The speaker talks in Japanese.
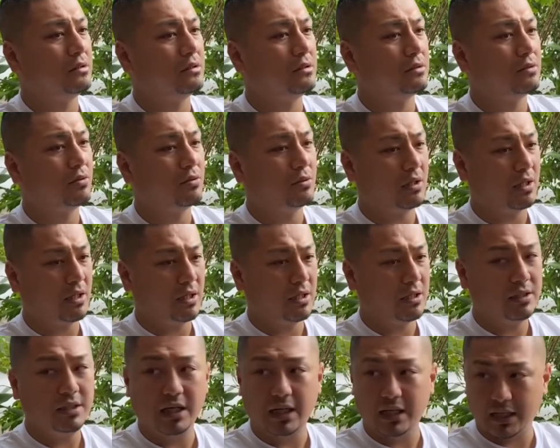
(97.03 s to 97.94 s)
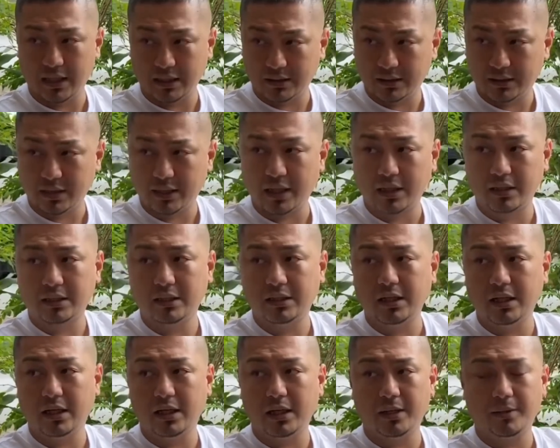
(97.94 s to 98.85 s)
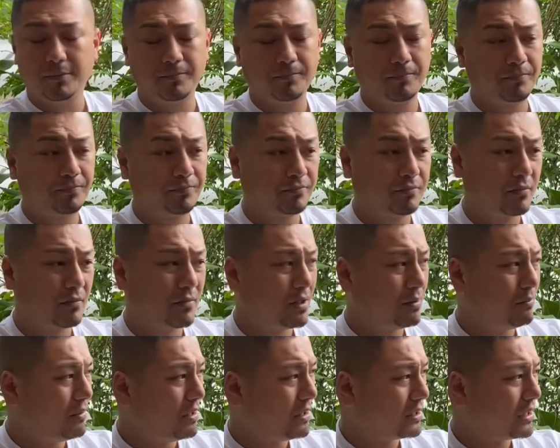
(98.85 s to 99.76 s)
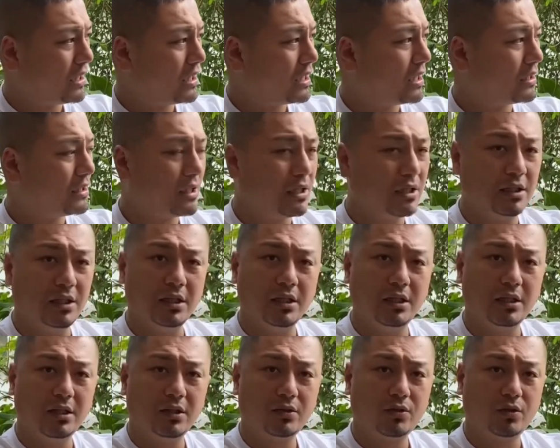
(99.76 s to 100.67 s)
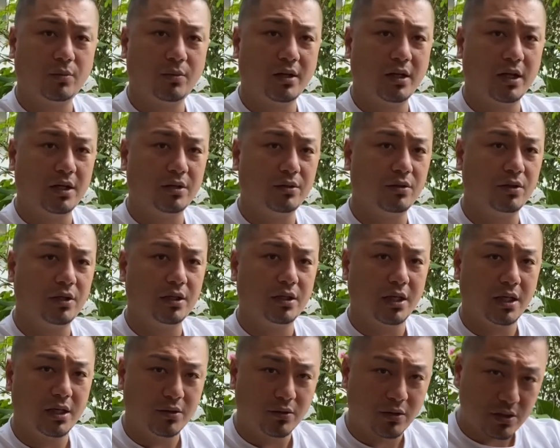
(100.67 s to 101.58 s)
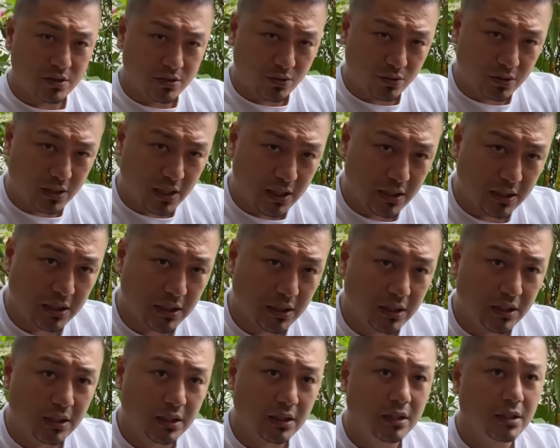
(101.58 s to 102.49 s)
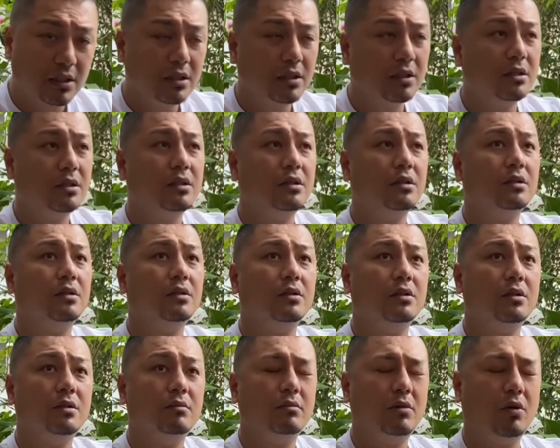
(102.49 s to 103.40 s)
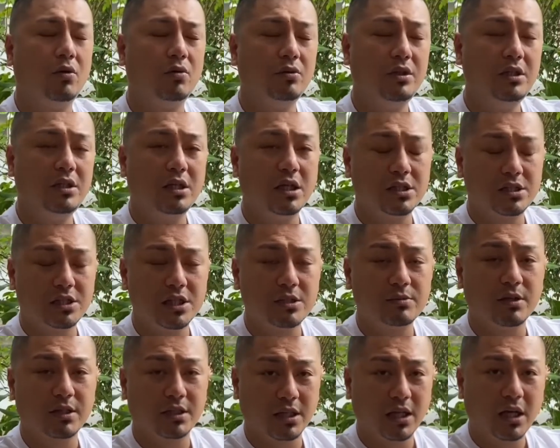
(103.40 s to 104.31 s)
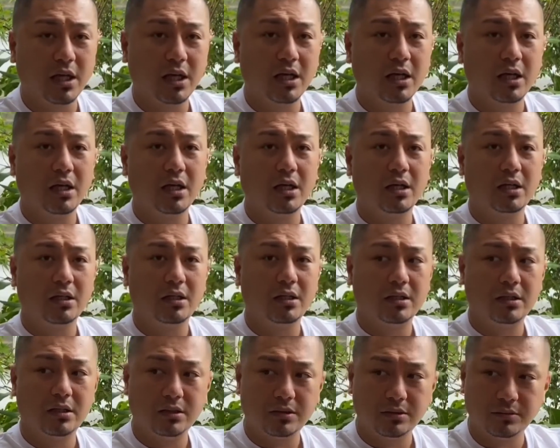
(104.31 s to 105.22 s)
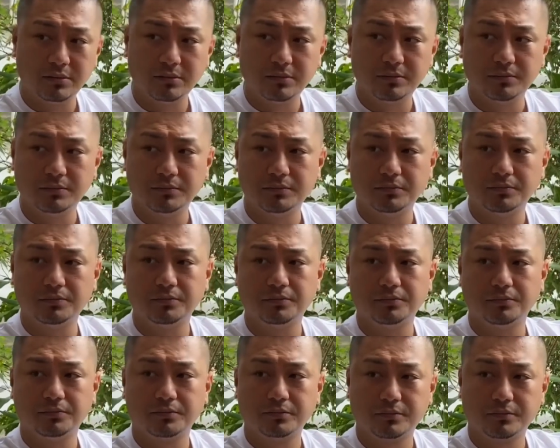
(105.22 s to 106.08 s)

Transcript: とか嫌やってなってまあ結果的に飛ばないといけないような状態に、うん、本人がしてしまったそうやな、うん、